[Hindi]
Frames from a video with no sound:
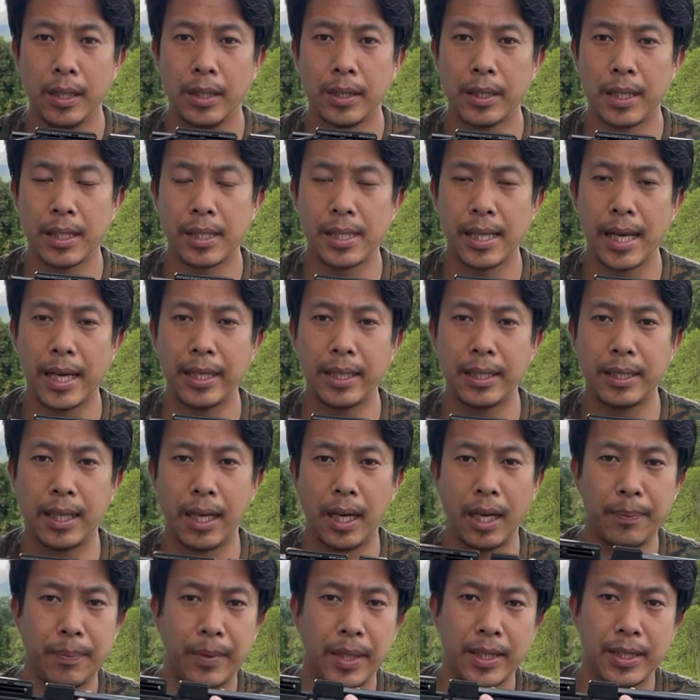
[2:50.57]
इसका साइट
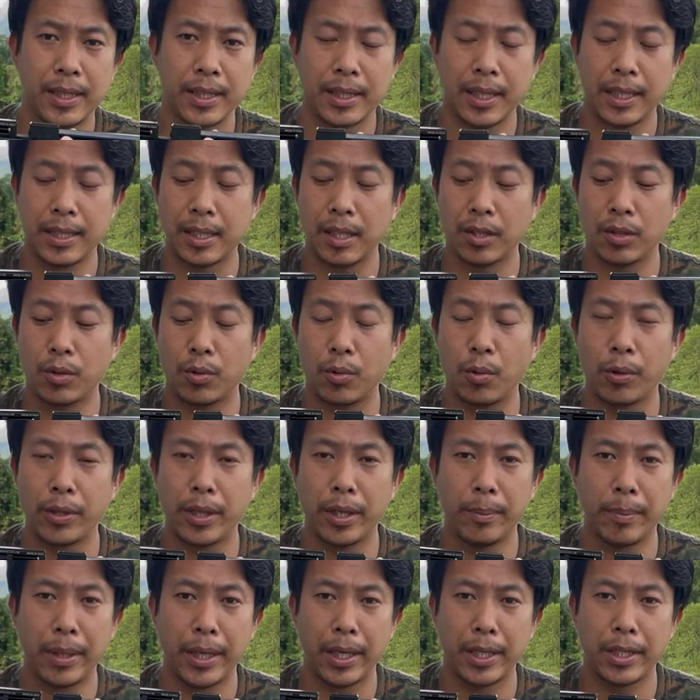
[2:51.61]
आप देख सकते हैं इसका जो
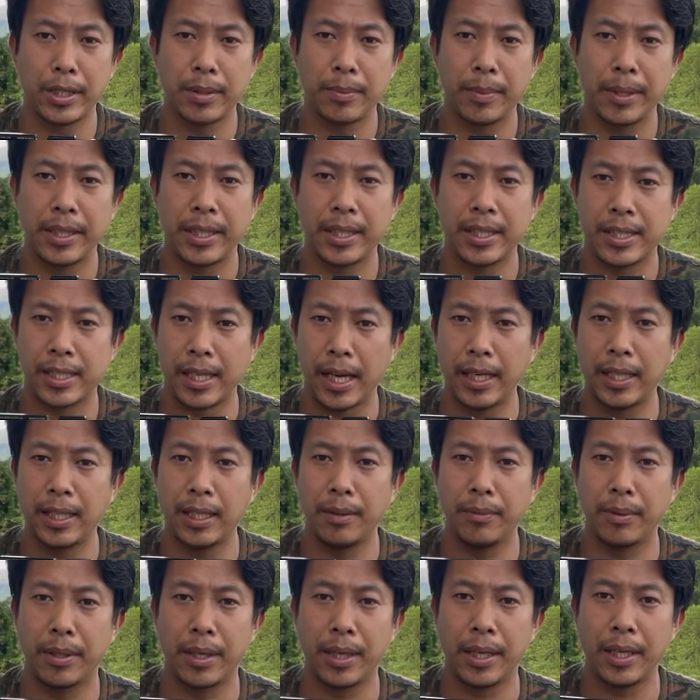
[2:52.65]
कोकिंग मैकेनिज्म है ये साइट
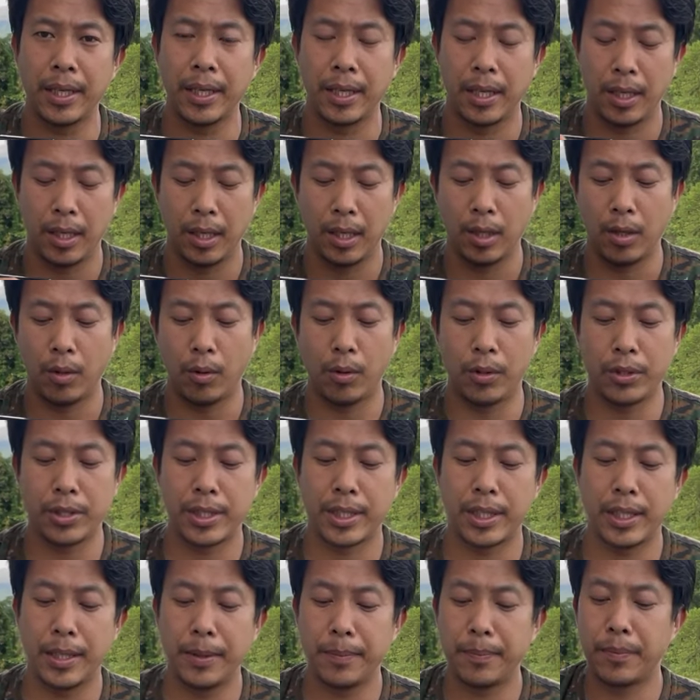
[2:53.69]
लीवर है और
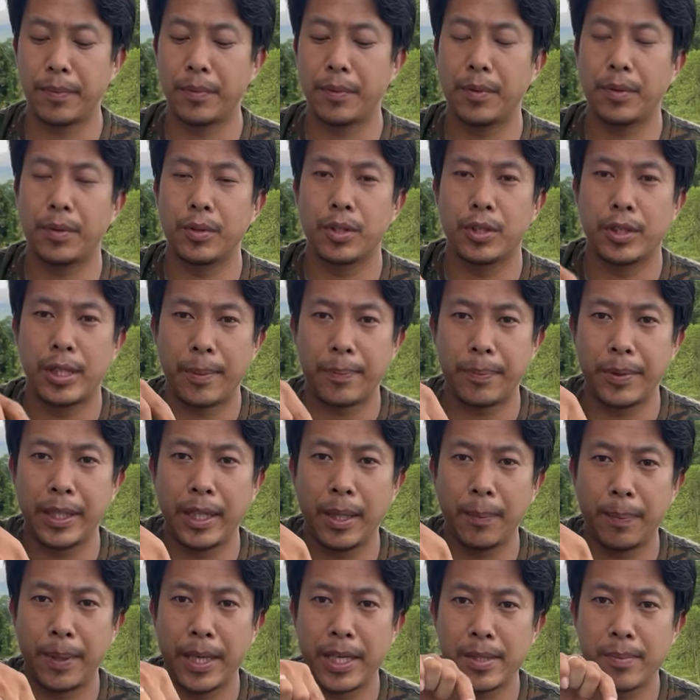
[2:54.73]
इसका सेफ्टी
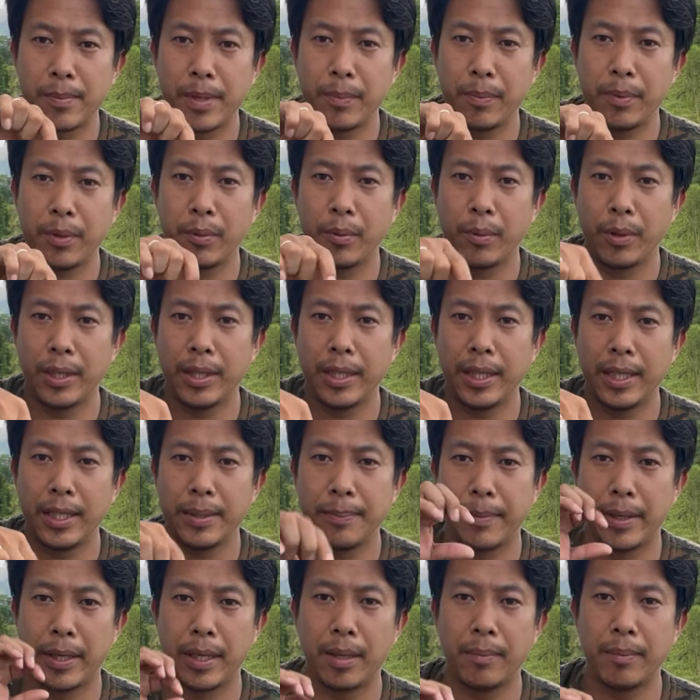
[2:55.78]
का प्लेसमेंट भी वही है
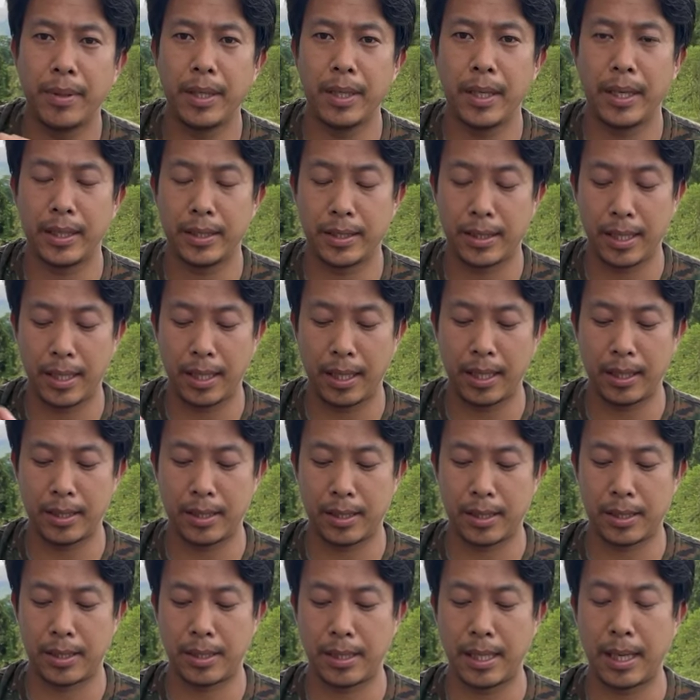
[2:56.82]
बराबर
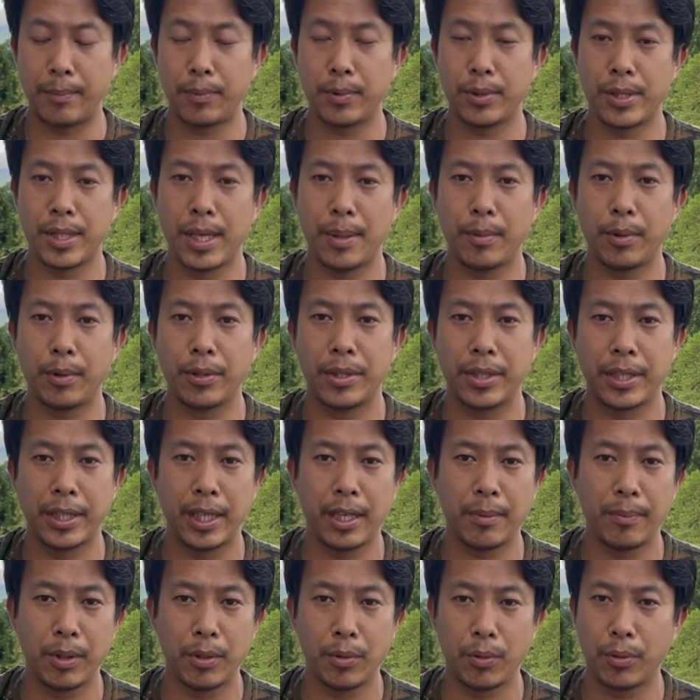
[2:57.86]
सेम टू सेम और
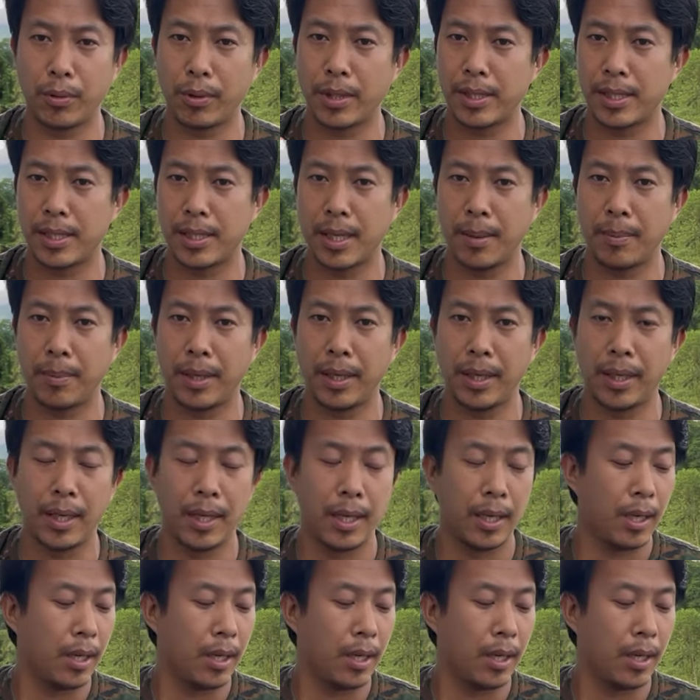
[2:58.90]
ट्रिगर भी दोनों का सेम है